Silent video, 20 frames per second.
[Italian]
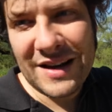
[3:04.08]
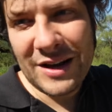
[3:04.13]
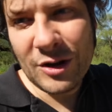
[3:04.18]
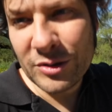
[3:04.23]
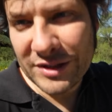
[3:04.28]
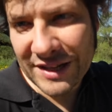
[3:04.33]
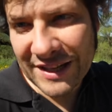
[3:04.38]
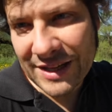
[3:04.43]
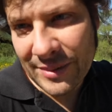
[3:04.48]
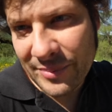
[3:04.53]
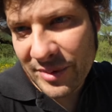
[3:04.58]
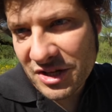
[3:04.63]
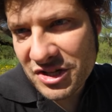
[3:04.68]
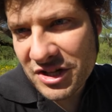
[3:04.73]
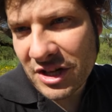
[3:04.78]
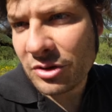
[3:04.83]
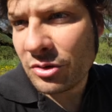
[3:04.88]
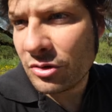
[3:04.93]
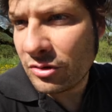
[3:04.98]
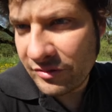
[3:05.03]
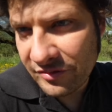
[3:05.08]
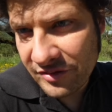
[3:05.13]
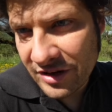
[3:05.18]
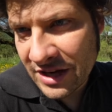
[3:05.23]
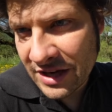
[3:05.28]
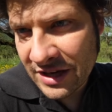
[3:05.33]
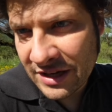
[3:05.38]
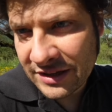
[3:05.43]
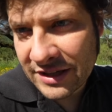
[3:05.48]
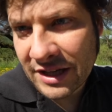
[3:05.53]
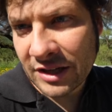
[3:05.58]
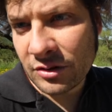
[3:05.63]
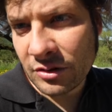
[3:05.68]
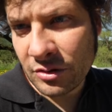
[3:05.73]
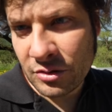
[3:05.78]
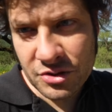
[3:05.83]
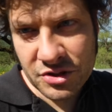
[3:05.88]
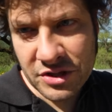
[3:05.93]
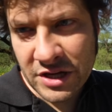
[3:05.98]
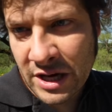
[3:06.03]
L'80% non viene, intanto
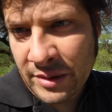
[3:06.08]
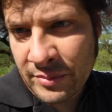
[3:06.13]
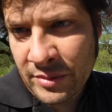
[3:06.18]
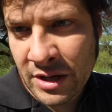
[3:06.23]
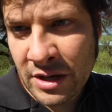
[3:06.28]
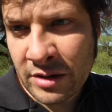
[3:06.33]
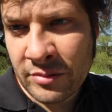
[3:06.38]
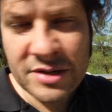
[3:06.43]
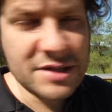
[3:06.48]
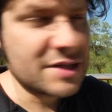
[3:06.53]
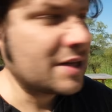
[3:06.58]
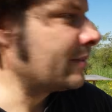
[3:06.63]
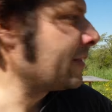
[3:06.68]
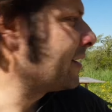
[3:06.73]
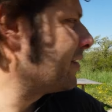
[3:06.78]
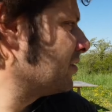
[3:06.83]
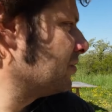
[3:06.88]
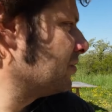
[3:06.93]
non germina, questa è la prima